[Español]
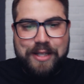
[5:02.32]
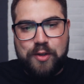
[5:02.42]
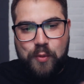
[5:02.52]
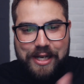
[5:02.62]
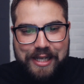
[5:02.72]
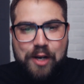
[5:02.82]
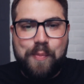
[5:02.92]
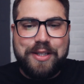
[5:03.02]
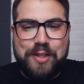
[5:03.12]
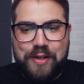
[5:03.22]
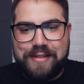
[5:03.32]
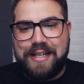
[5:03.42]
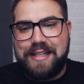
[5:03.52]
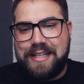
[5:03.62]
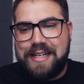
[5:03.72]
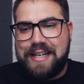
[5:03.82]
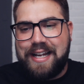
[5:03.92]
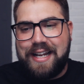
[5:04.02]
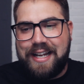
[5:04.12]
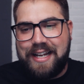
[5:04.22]
metro o el kilo patrón que es el que tienen
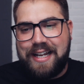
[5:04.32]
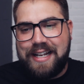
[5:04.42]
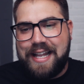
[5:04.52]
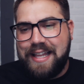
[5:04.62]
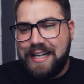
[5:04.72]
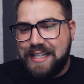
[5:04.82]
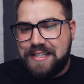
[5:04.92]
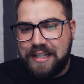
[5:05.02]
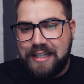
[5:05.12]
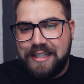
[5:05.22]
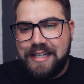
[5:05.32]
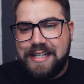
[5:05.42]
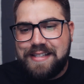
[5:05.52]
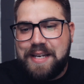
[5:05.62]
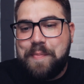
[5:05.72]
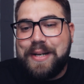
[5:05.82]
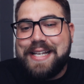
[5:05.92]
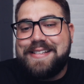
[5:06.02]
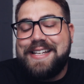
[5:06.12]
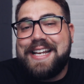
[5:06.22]
a, a la derecha, siempre
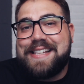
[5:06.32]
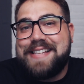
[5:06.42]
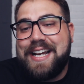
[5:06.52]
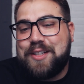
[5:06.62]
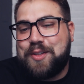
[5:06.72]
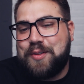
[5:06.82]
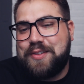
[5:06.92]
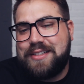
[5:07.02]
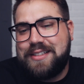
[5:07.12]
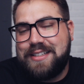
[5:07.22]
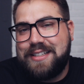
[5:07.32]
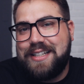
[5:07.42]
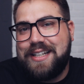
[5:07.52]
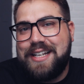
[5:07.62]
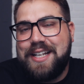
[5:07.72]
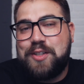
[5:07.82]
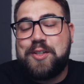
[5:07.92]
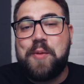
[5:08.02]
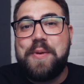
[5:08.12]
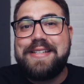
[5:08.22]
es inexacto.
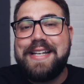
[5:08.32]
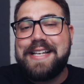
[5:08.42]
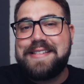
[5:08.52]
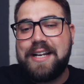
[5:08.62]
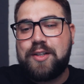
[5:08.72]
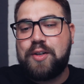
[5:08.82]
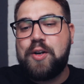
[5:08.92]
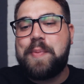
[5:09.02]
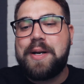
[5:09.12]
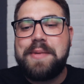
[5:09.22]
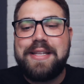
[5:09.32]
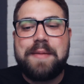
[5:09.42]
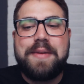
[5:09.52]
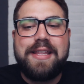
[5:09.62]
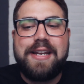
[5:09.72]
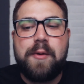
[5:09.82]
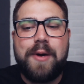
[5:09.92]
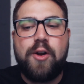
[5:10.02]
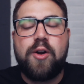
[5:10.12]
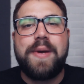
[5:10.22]
Entonces, como es inexacto, no permite medir el
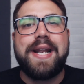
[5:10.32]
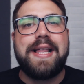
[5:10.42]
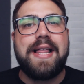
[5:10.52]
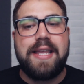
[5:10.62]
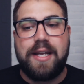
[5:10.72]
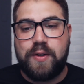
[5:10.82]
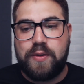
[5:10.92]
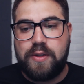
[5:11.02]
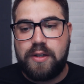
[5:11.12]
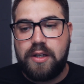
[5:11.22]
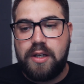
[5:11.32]
valor verdadero.